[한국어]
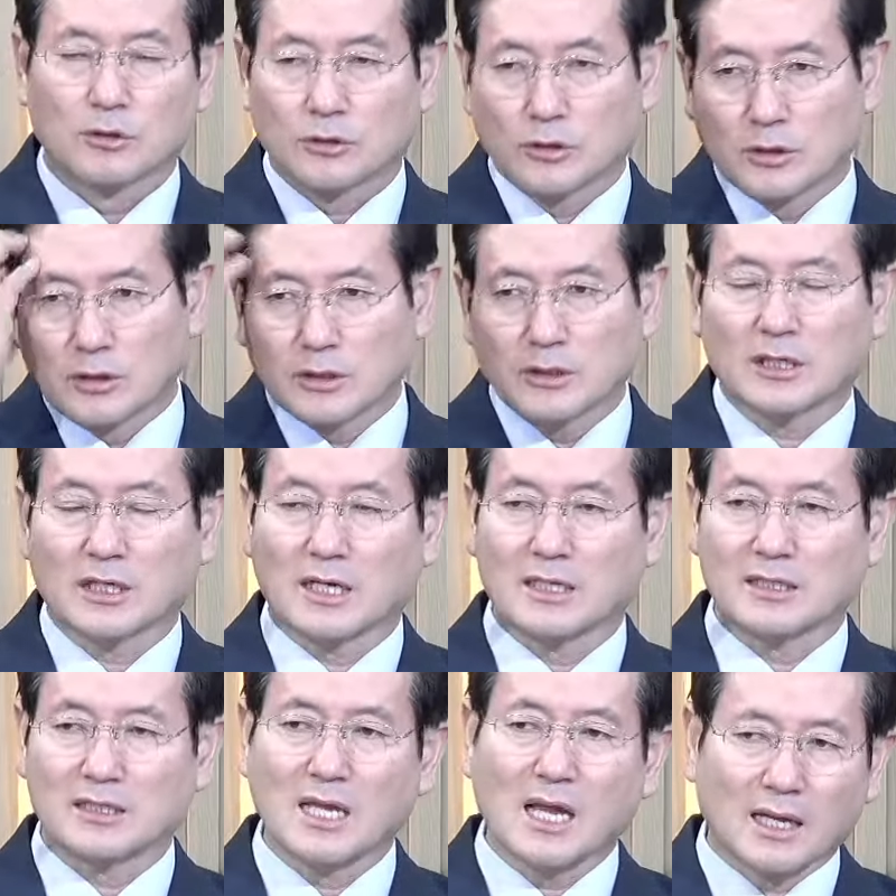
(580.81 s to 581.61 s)

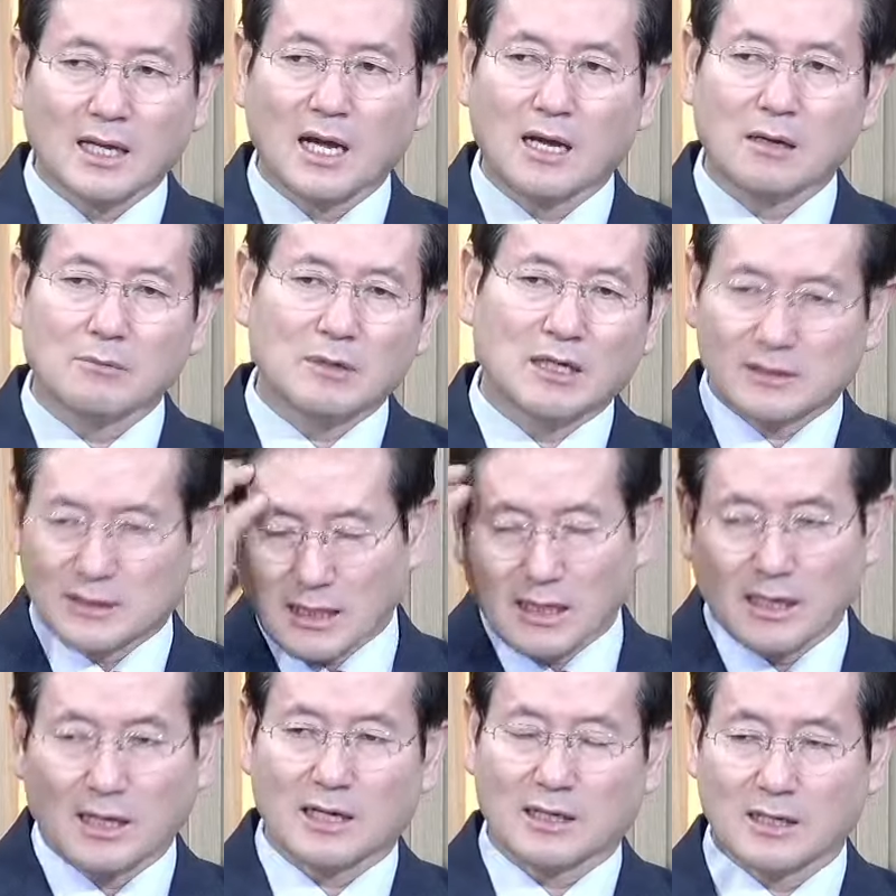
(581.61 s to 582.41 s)
그러니까 생각만
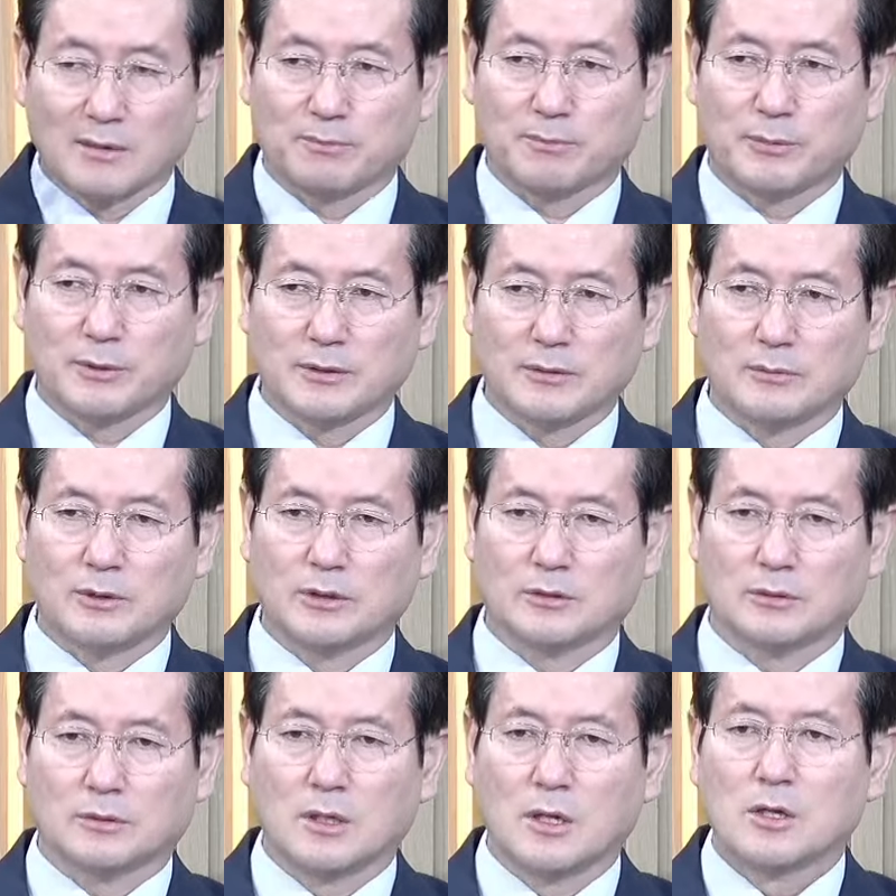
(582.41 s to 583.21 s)

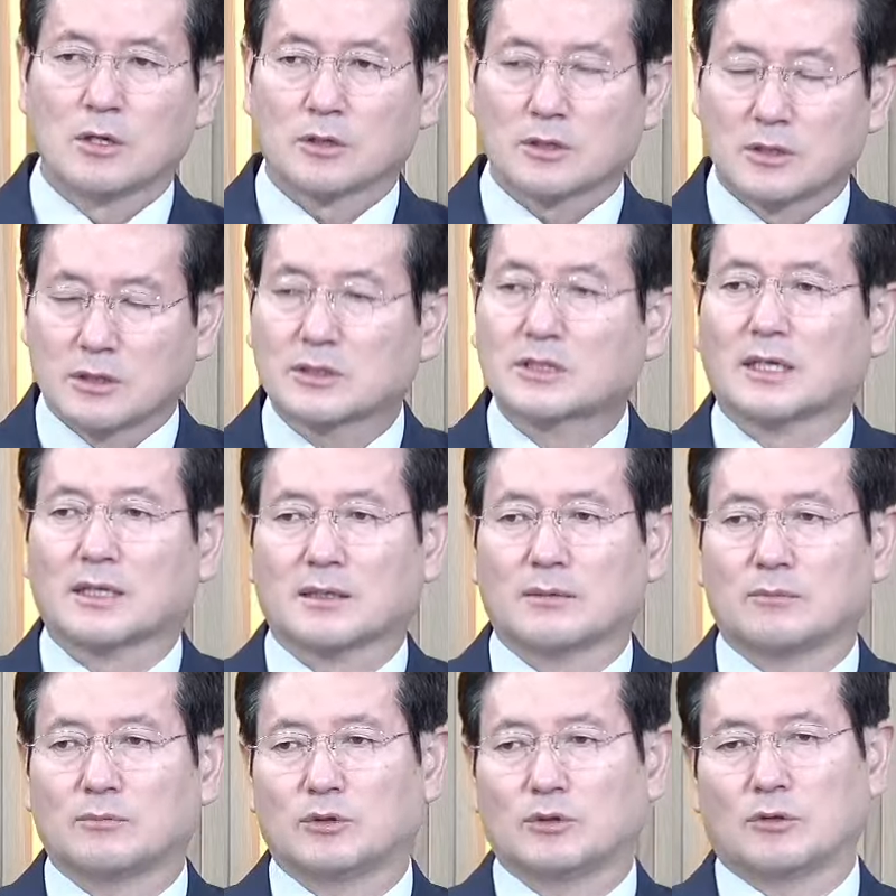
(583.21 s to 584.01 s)
장악해버리면 그
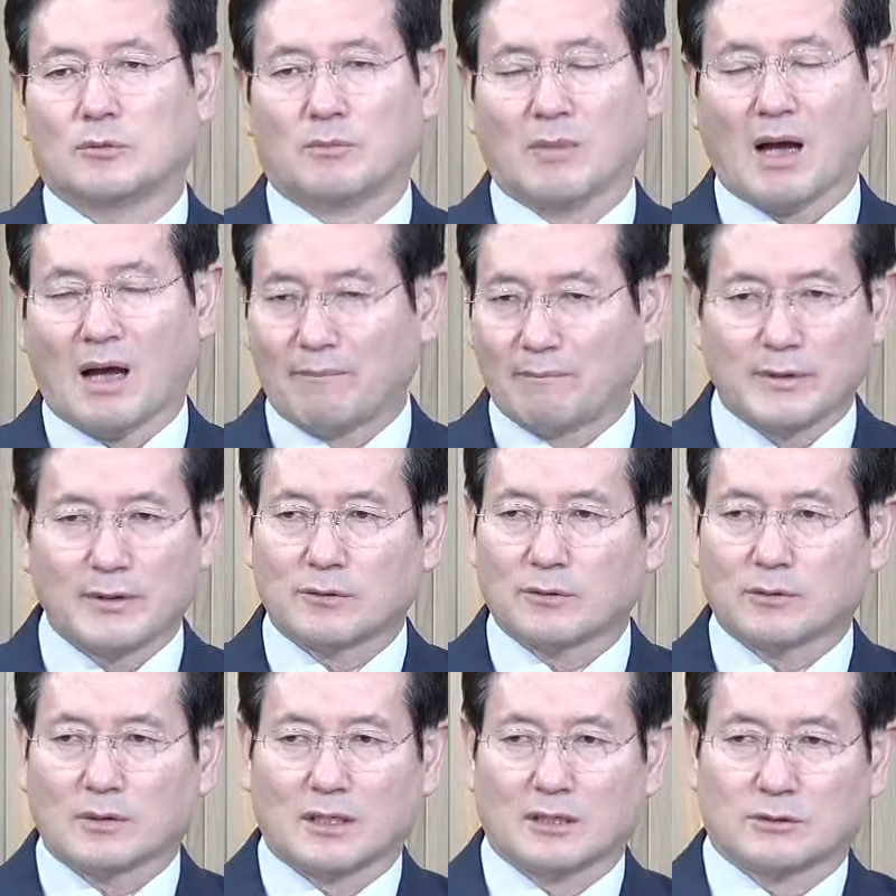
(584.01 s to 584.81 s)
사람을요,
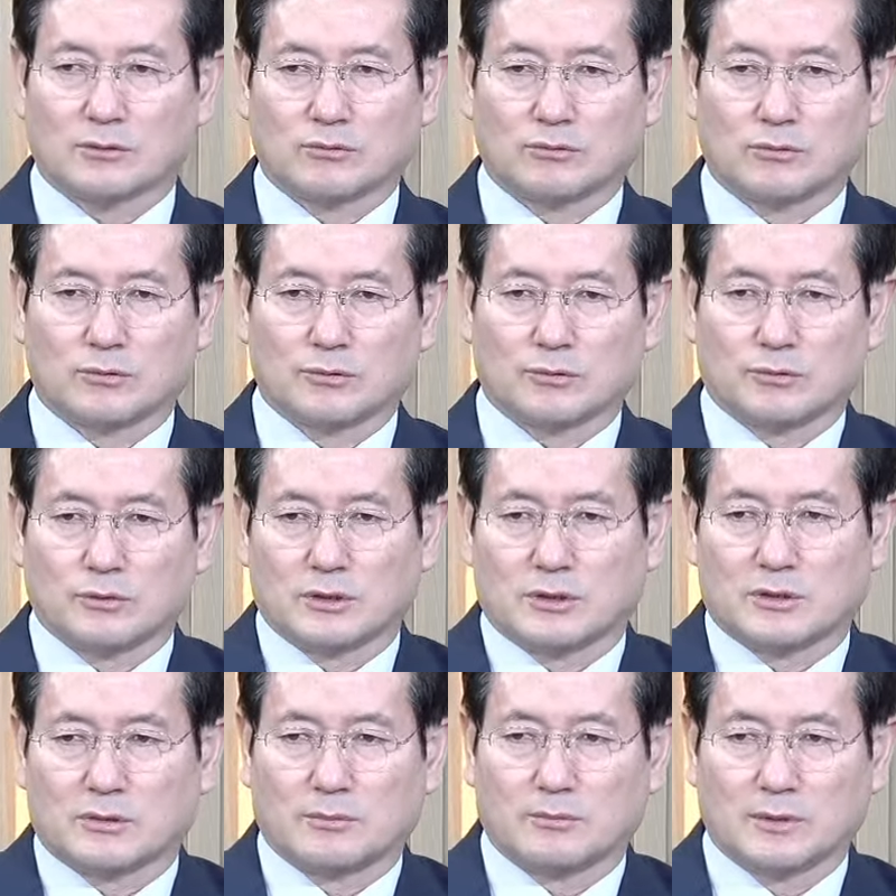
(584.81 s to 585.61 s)
마음대로 가지고 놀 수
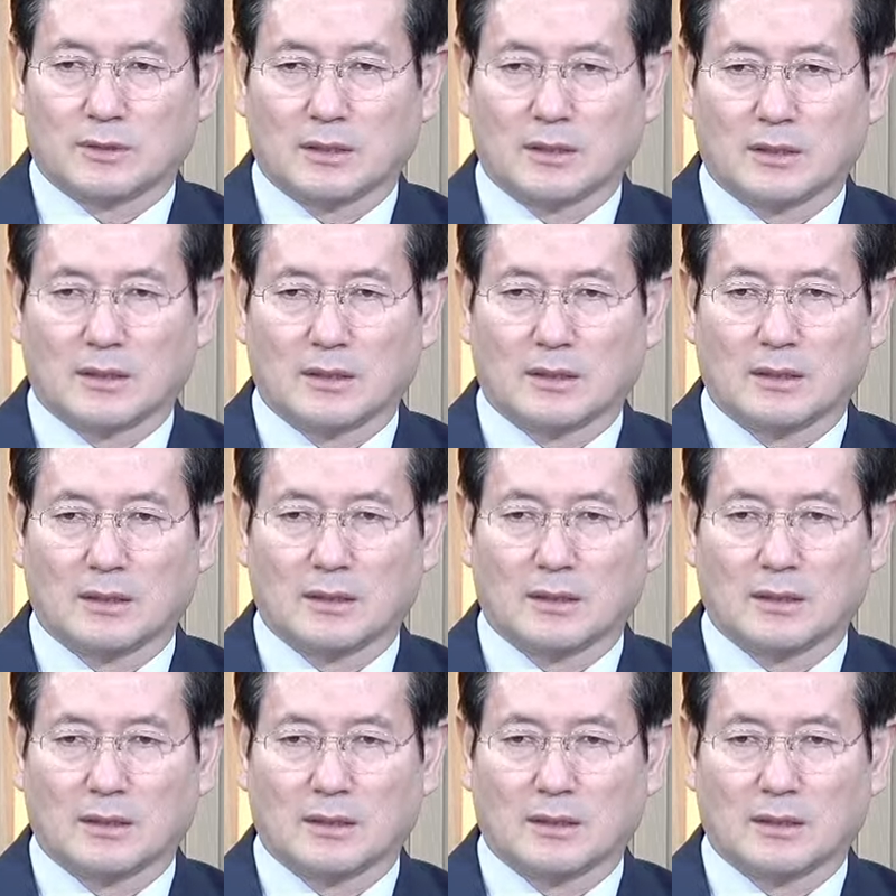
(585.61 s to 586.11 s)
있습니다.